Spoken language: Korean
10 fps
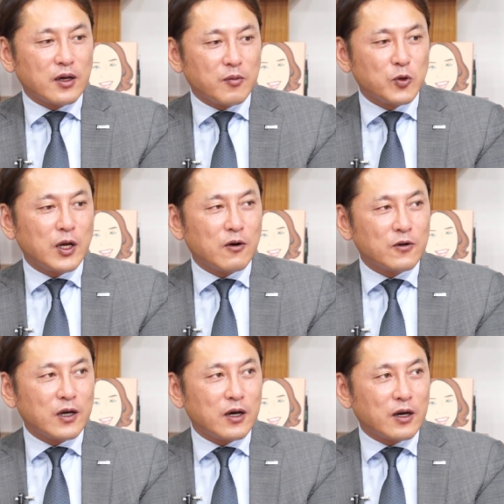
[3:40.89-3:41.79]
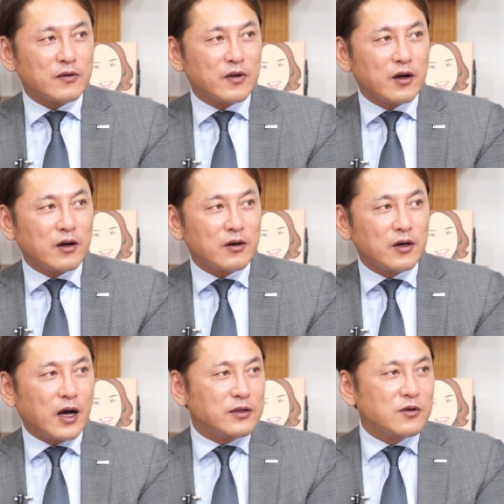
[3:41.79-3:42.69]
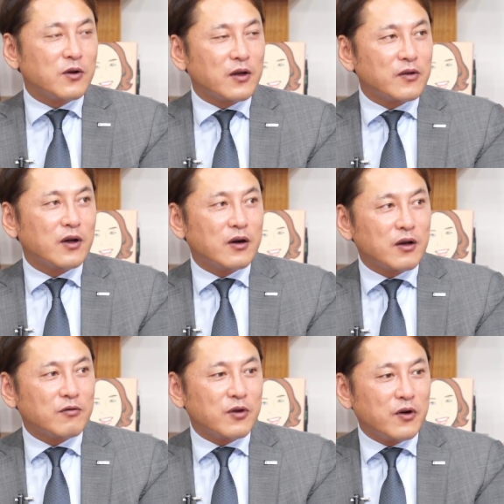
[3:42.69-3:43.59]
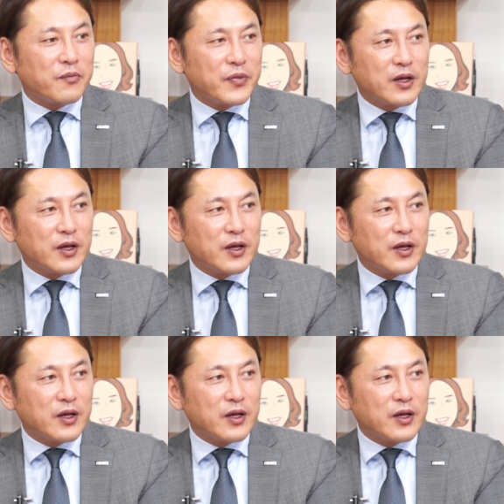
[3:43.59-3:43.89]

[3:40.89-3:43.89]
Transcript: 예, 못할 거다라는 생각을 가질 거라는 생각을 했고요.